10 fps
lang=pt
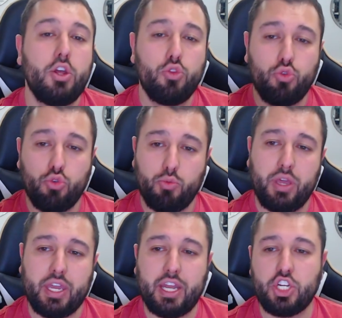Tudo
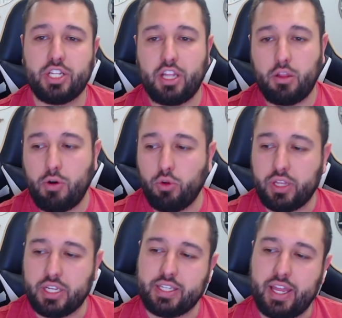bem que ele já está numa
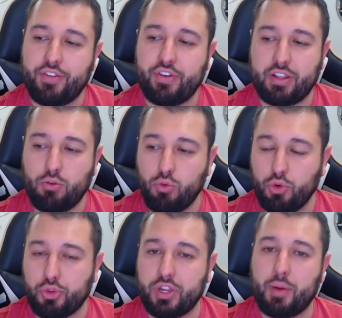outra série, já tá com
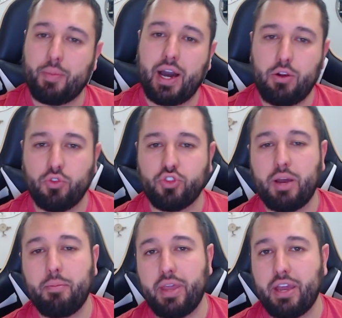outro trabalho já
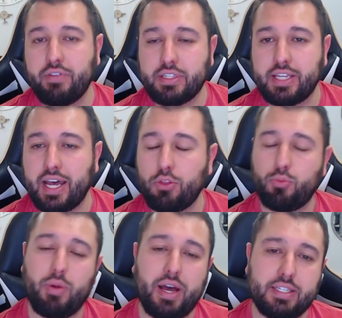bem avançado,
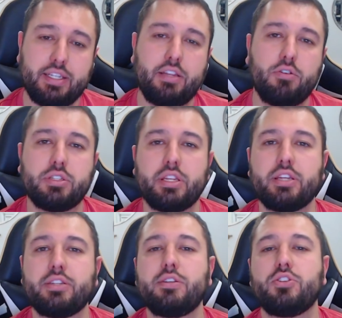mas ele gostaria
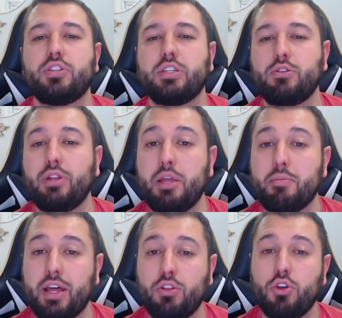sim de ter sido
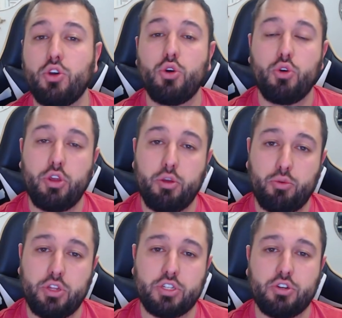lembrado e por
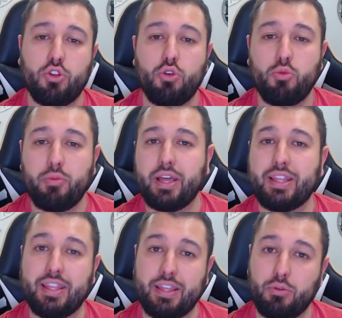isso rolou um, meia,
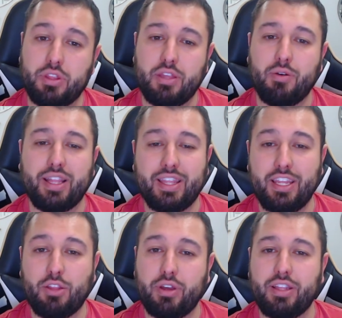um, um,
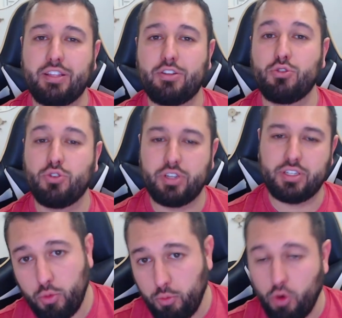atrito aí entre os
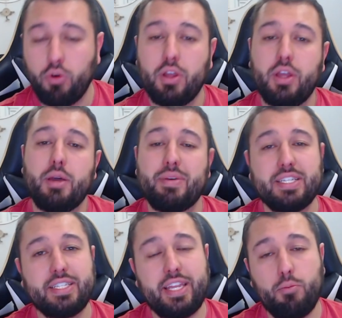dois. Bom, mas a
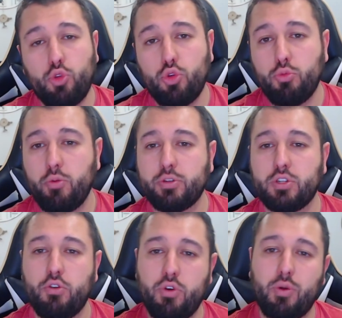série é muito boa,
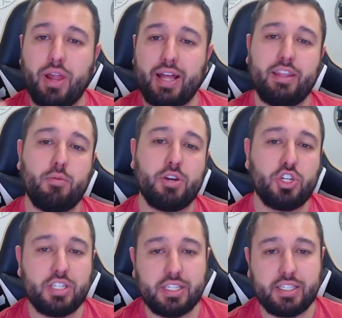pessoal. Vão lá, dê uma
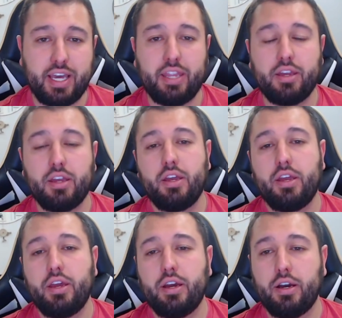chance à série.
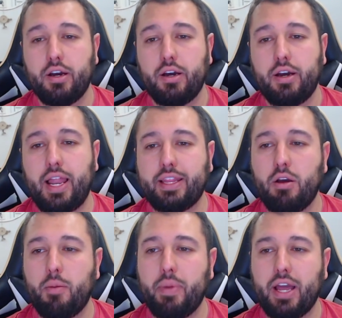Uh, ela tem
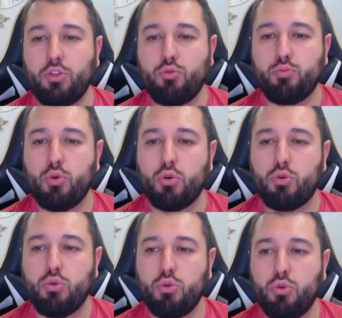uma pegada um
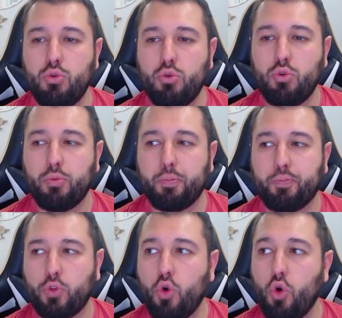pouco
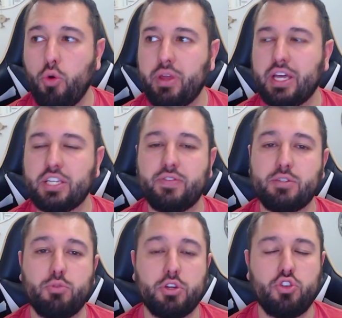cômica, às vezes um
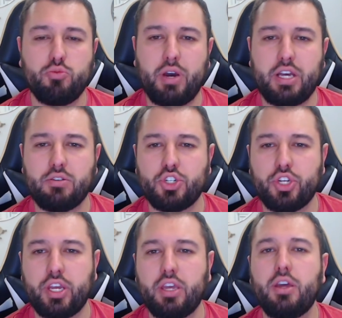pouquinho demais, eu
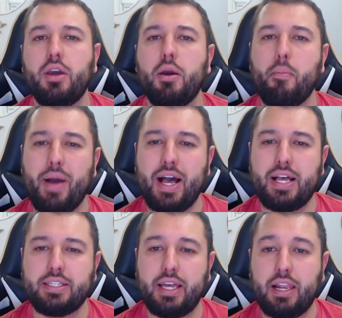achei.
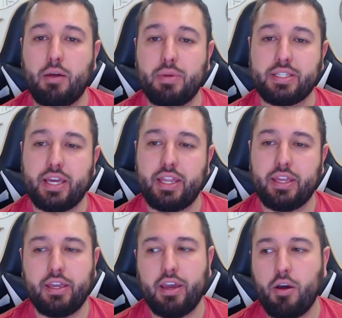Mas ela é uma série
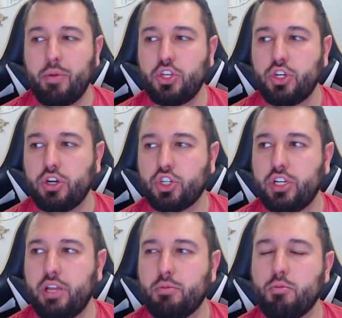que realmente eu acho que
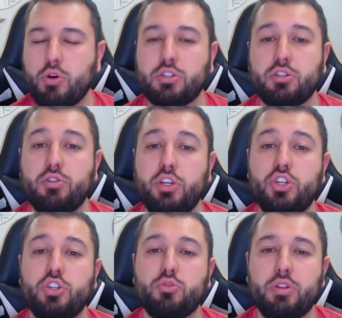lembra um pouco sua origem
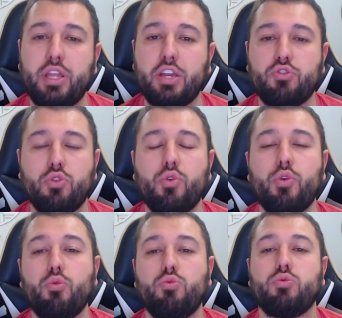Supernatural.
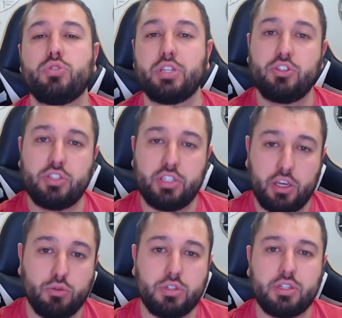Não uns grandes
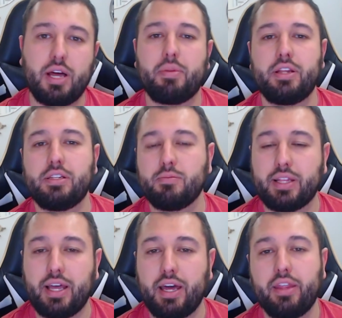deuses lá para eles
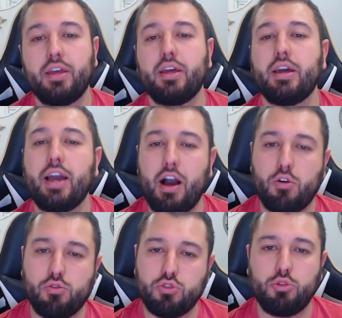matarem,
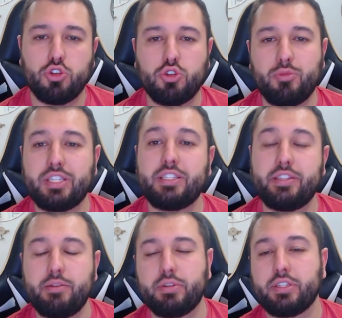alguns monstros mais
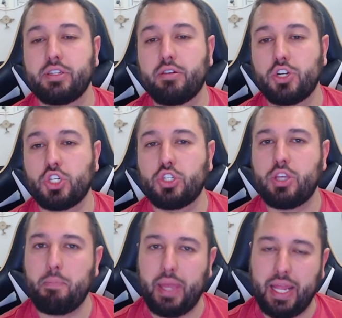simples. Então eu acho que isso é
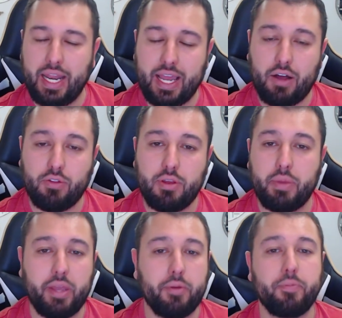bem legal também.